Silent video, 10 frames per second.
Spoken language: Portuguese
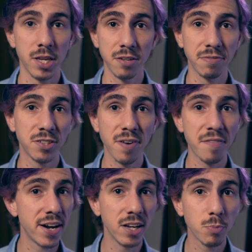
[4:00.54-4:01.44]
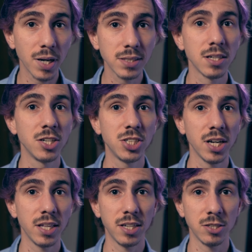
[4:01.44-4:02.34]
que estiver variando bastante
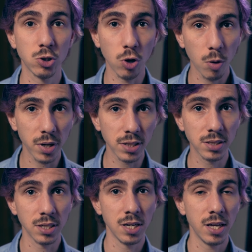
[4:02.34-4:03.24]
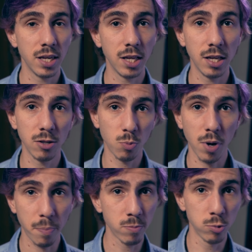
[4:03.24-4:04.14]
entre sombras e
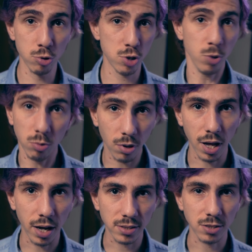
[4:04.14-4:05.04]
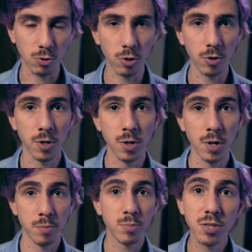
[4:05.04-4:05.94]
uma luz muito clara, sacou?
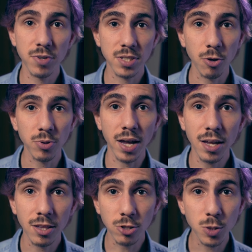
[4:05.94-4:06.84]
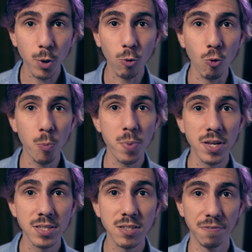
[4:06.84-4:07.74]
Se você não tem, não se preocupe,
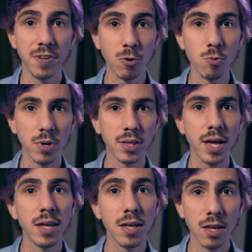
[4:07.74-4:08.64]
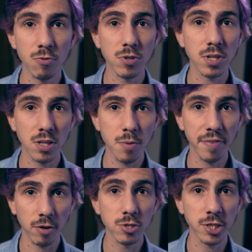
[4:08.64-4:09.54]
se vire com o que tem, que você também
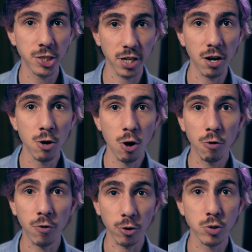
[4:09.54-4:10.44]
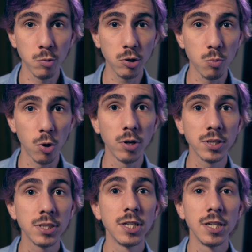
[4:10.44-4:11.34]
vai conseguir tirar fotos muito
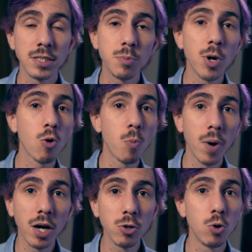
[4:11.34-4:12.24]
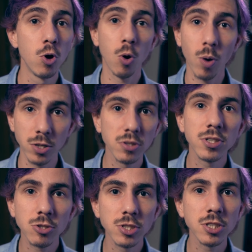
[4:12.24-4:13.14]
boas, se preocupando com as
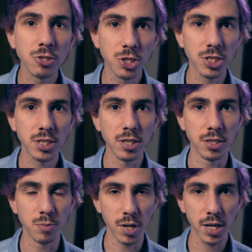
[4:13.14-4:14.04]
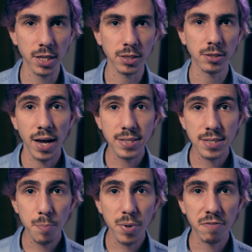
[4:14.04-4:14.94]
outras coisas que eu te disse antes, beleza? É
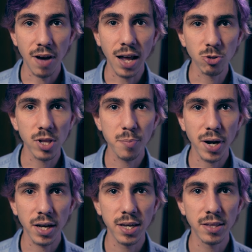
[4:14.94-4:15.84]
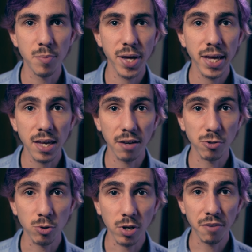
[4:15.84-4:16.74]
sempre válido lembrar aqui também que a
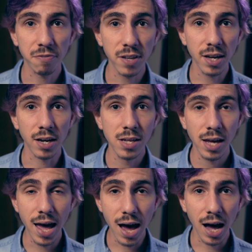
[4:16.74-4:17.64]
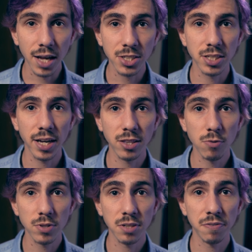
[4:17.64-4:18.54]
fotografia é arte, né?
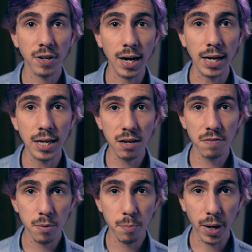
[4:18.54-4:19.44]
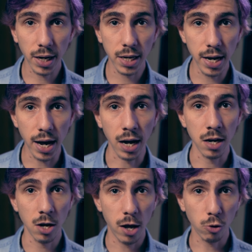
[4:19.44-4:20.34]
Então você fica livre para criar.
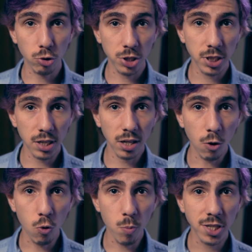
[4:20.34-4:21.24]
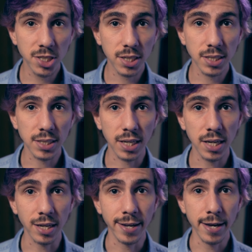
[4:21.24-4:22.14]
Eu tô te dando algumas dicas
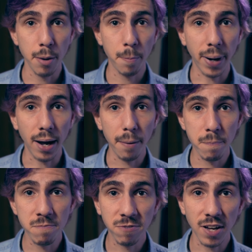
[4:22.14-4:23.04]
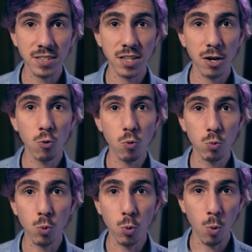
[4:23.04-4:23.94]
aqui para fazer
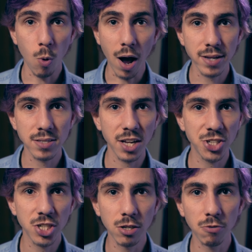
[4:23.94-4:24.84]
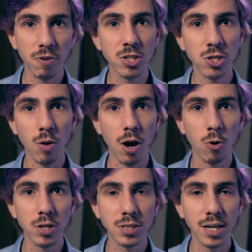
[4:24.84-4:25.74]
o, a receitinha, o feijão com
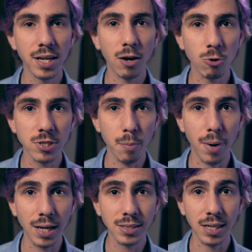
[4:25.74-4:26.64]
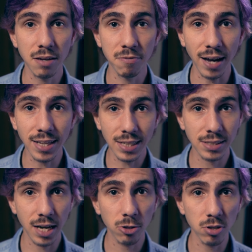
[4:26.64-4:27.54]
arroz ali, a coisa básica que vai dar
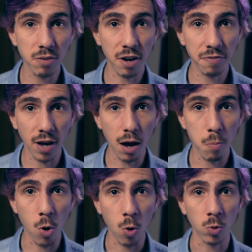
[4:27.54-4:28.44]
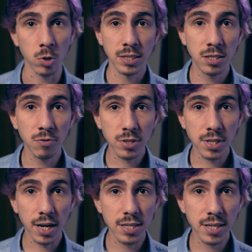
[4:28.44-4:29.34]
certo, que vai ficar bom. Se
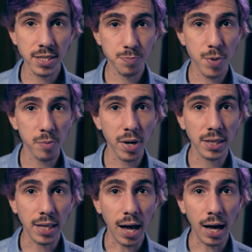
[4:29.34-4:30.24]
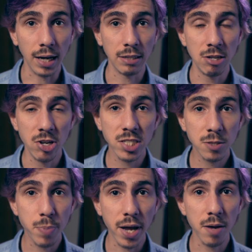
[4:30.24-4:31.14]
você quiser experimentar,
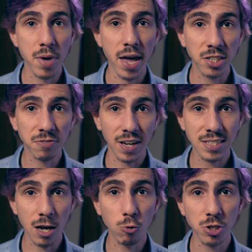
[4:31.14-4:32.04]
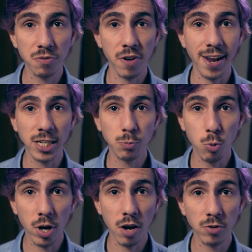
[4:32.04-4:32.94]
experimente, faça algo diferente
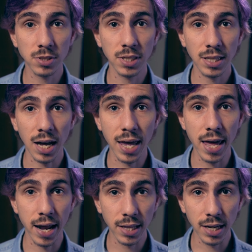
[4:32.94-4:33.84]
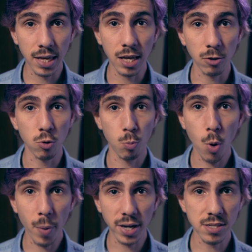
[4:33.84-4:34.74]
porque você está querendo aquilo,
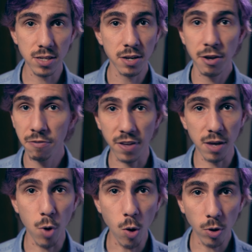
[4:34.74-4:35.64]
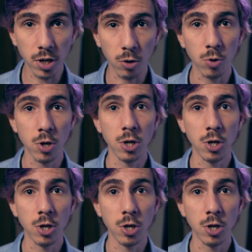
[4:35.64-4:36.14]
por mais que fique bom ou não.